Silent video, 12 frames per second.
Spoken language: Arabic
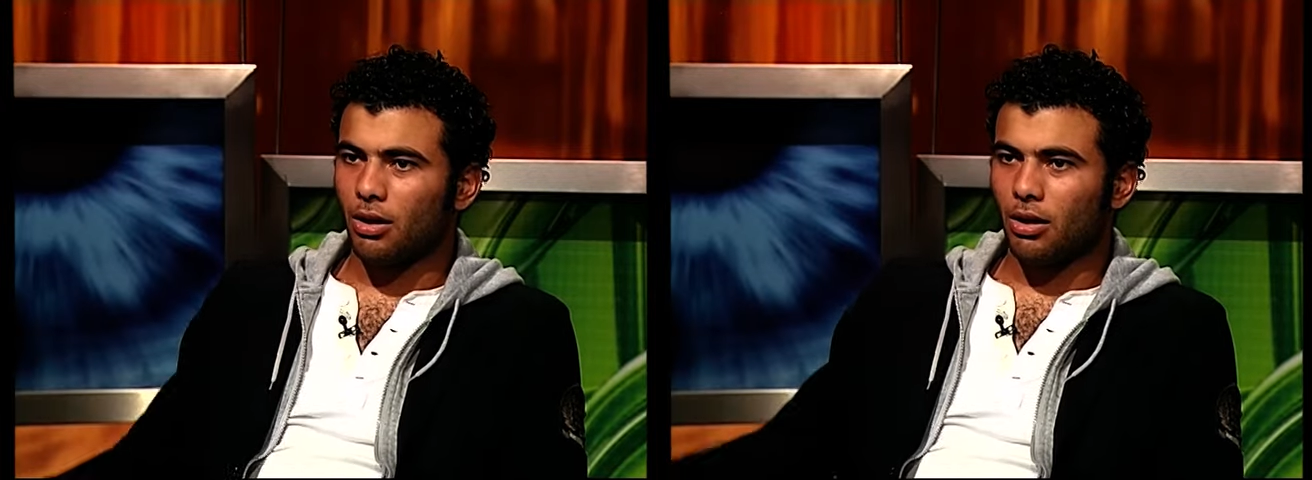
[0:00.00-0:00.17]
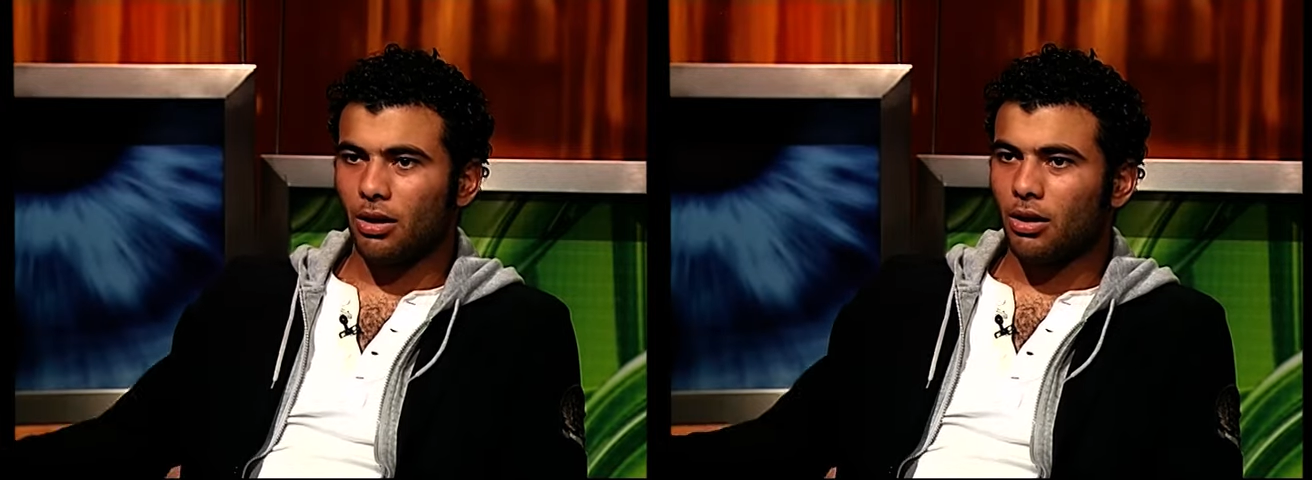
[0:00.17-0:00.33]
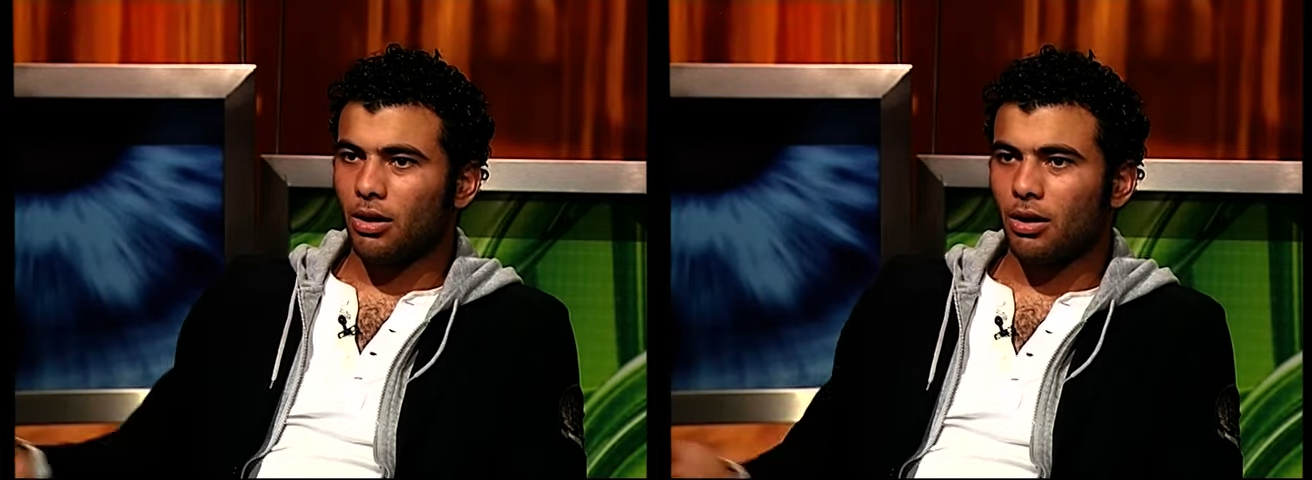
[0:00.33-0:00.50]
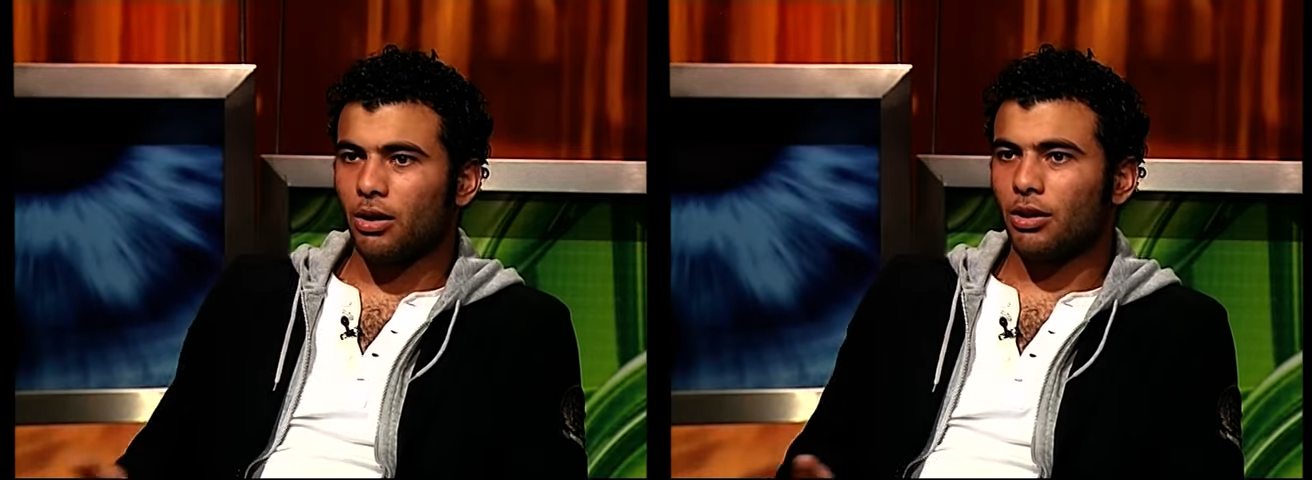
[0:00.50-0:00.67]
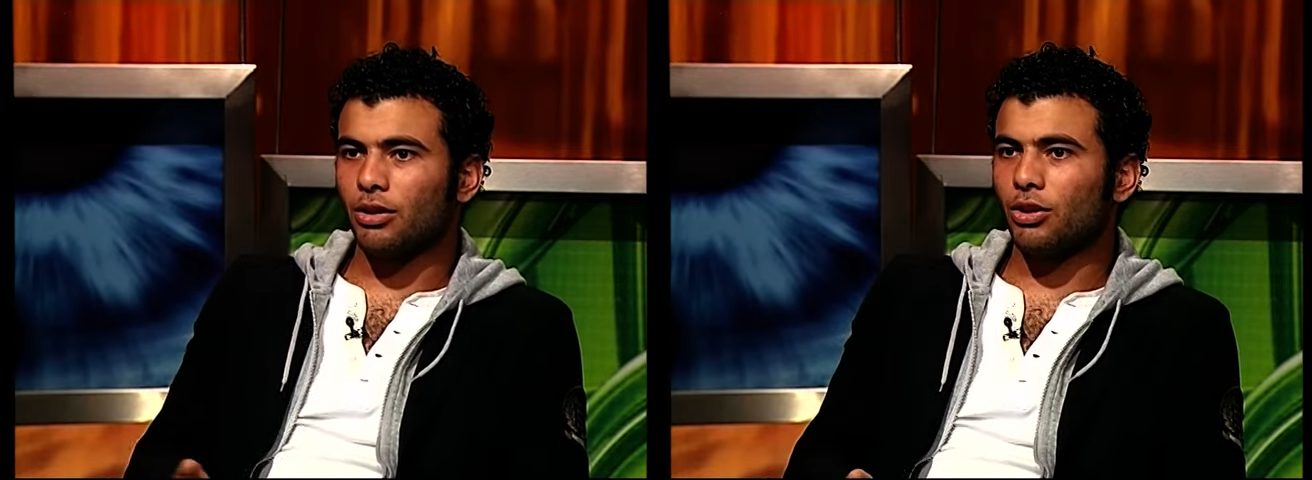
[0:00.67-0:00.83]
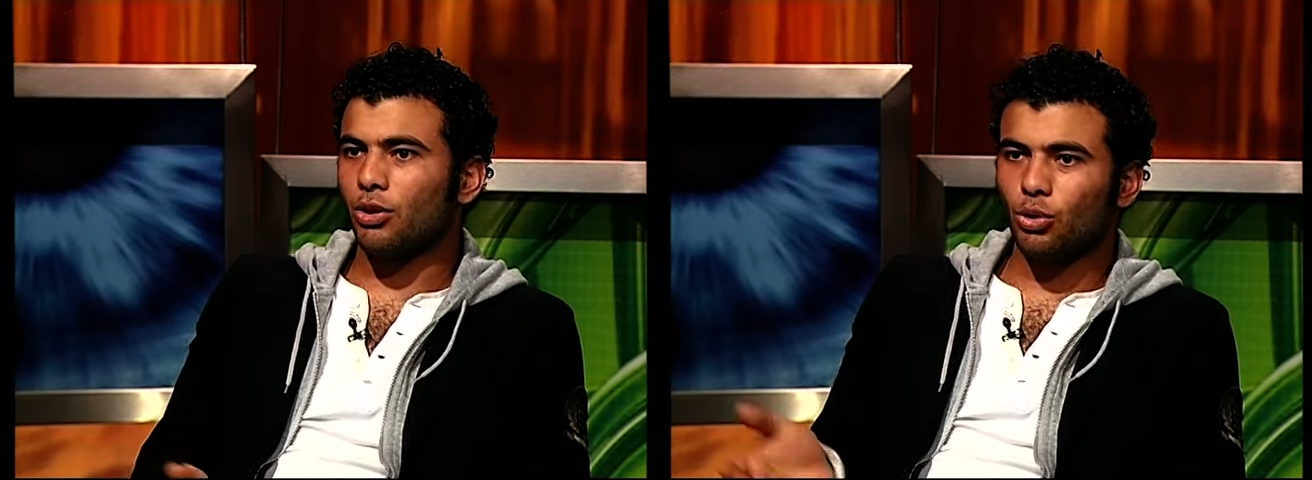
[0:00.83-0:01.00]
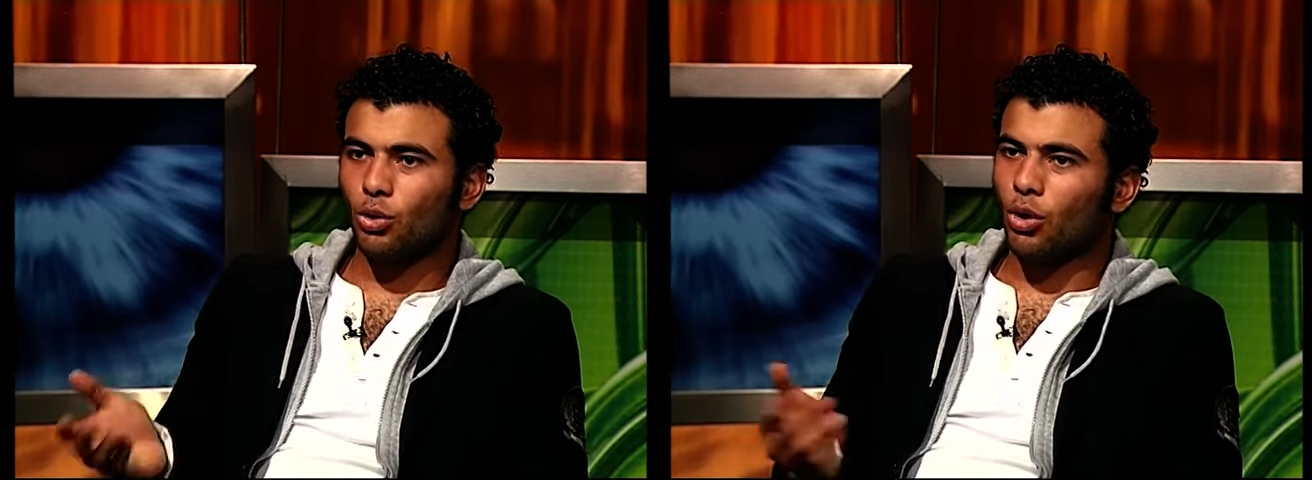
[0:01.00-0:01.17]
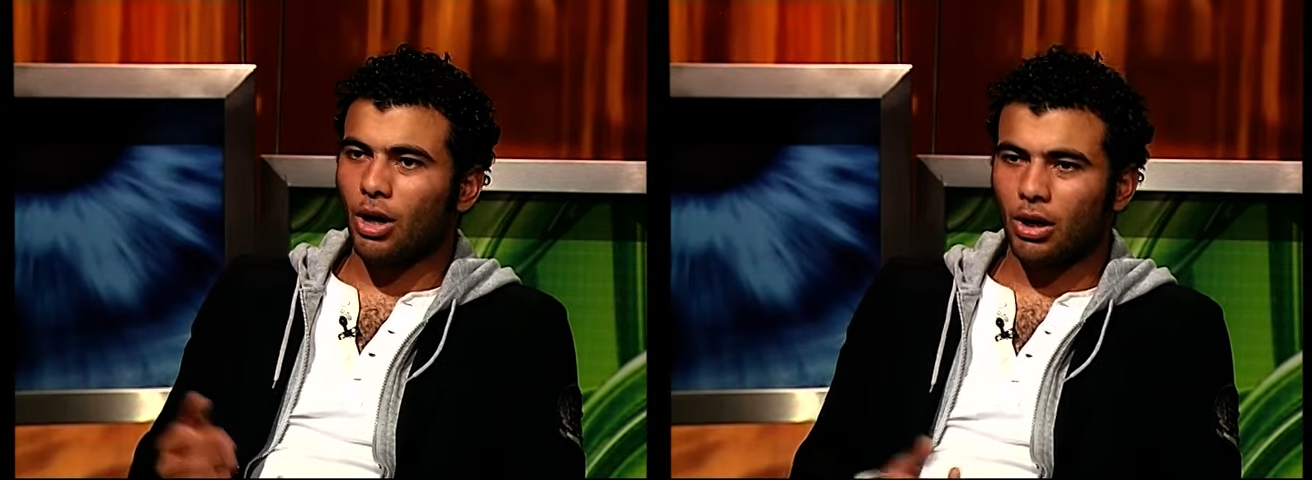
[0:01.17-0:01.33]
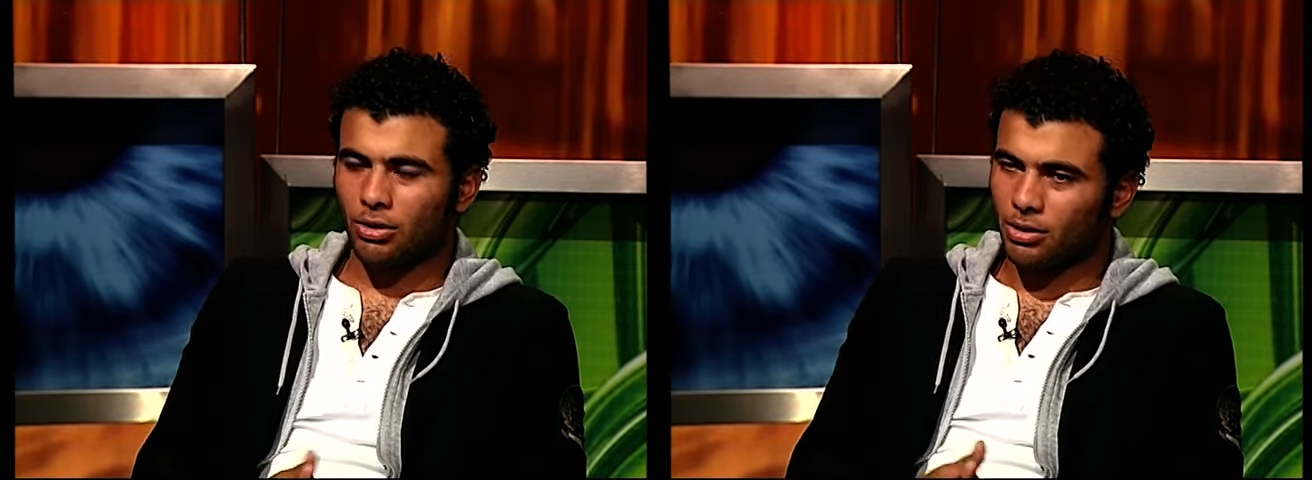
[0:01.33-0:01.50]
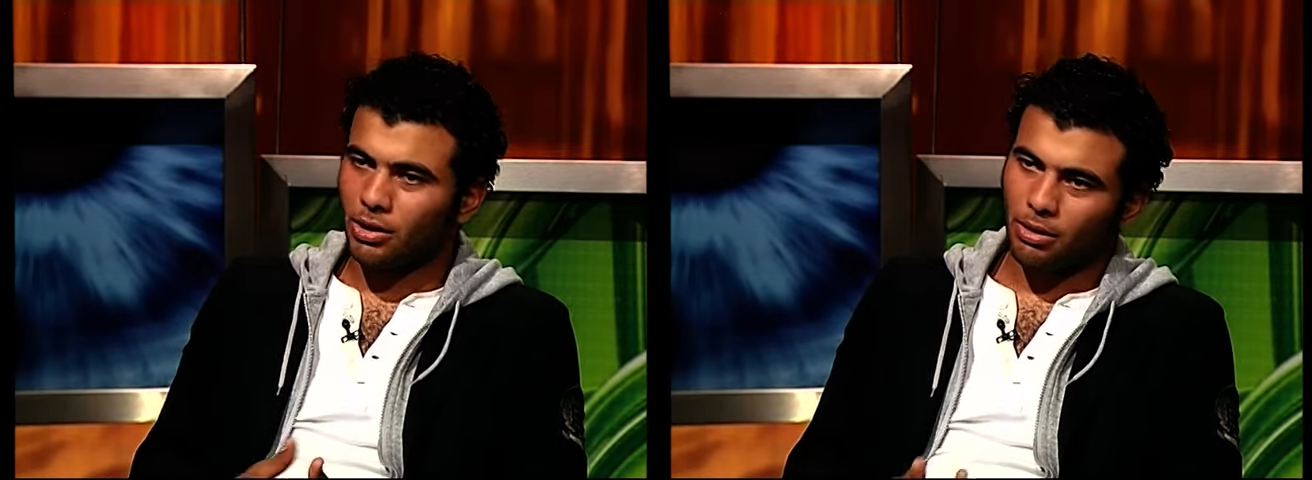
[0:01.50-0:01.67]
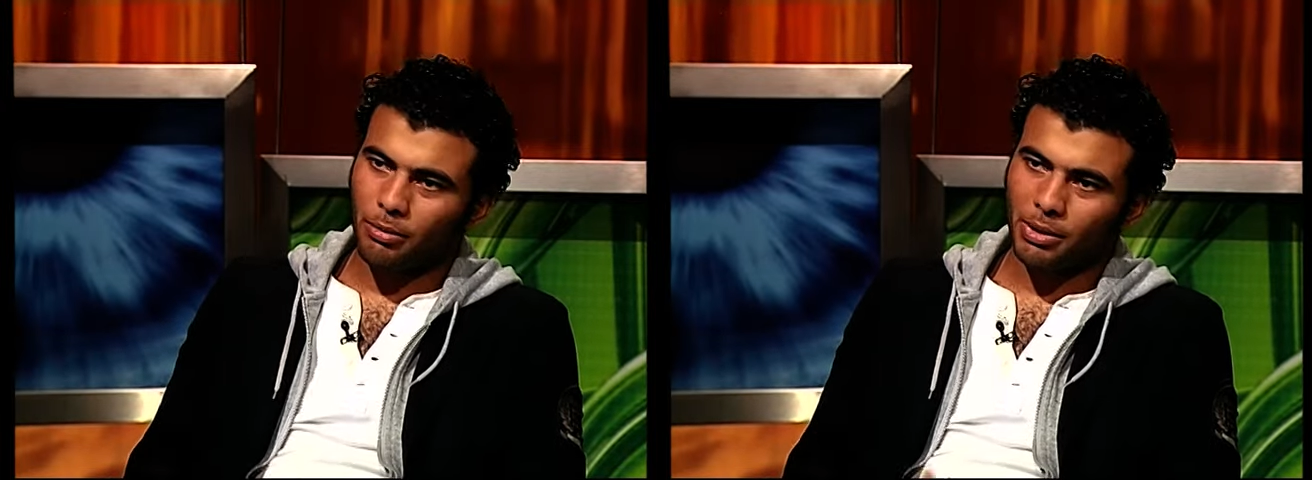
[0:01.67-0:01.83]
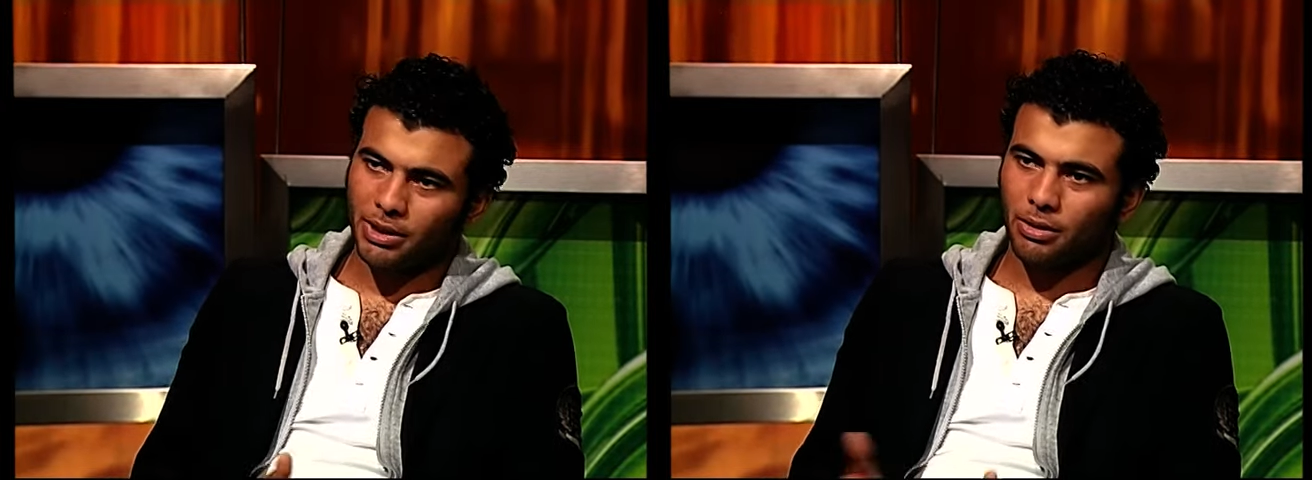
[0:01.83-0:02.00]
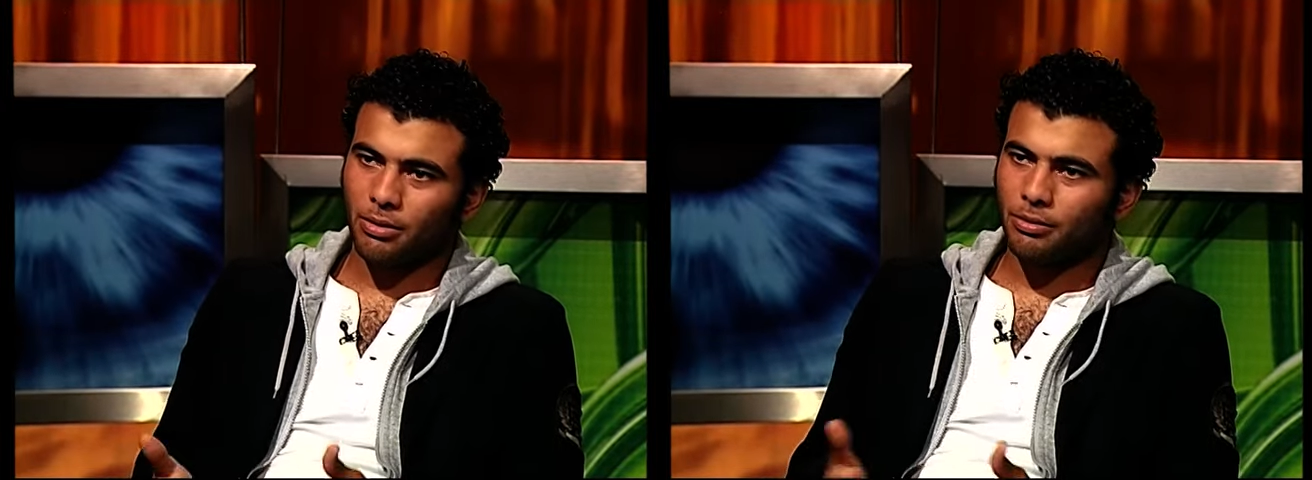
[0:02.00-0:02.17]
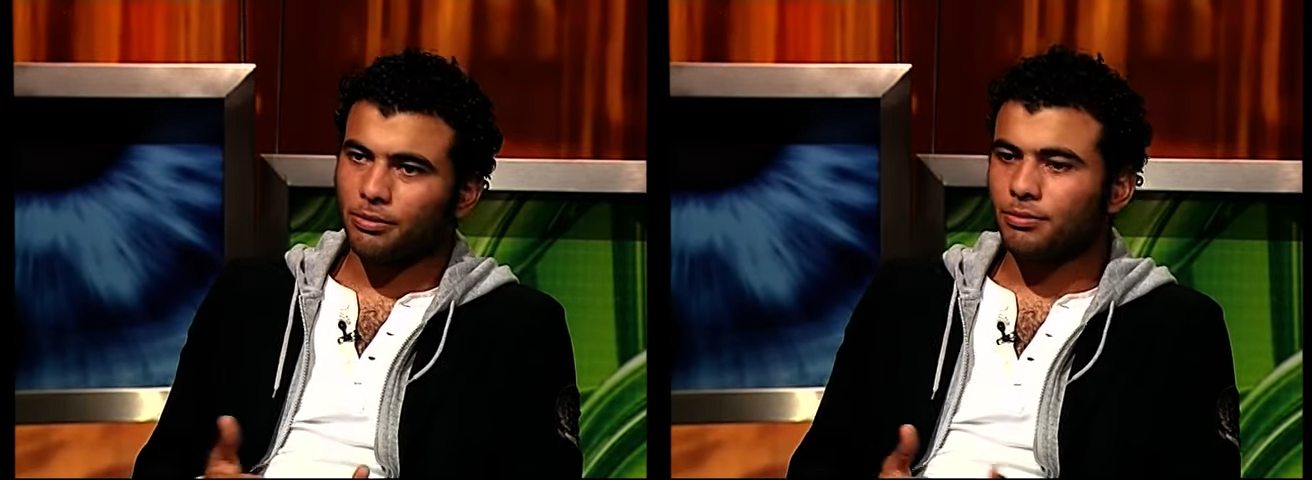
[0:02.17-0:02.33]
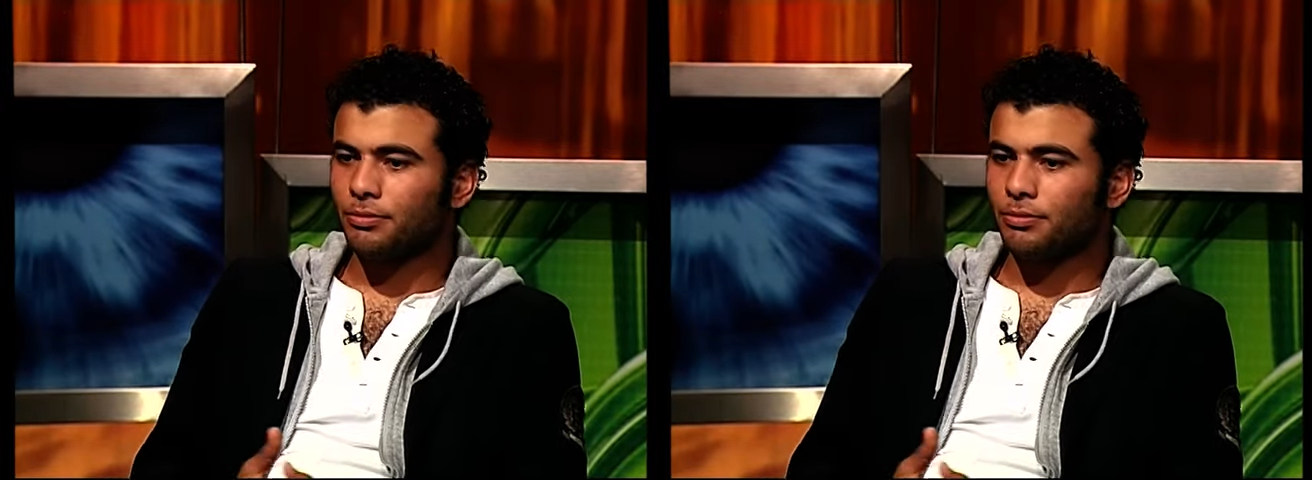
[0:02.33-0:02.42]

2 آه، الظهر اقول لك اقول لك على